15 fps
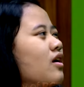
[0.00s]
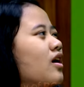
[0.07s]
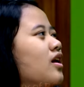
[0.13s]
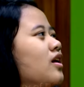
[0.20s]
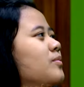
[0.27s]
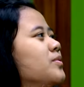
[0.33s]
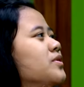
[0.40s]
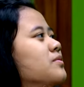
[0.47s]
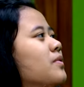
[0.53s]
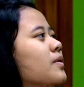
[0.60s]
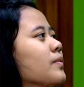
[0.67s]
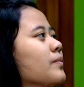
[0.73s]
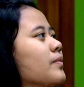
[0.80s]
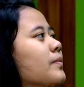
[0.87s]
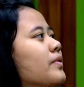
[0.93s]
Ada pinjam
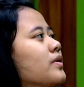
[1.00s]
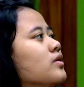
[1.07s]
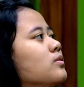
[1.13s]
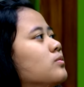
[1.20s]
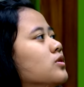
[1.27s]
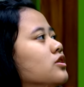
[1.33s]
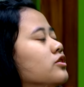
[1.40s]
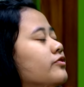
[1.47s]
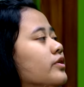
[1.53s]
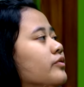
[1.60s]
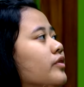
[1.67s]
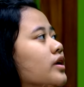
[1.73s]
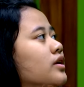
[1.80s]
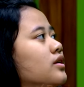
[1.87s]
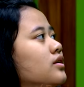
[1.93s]
HP Mama dong buat nelfon
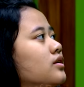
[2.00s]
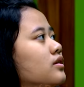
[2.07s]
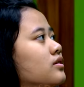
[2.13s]
Fadil.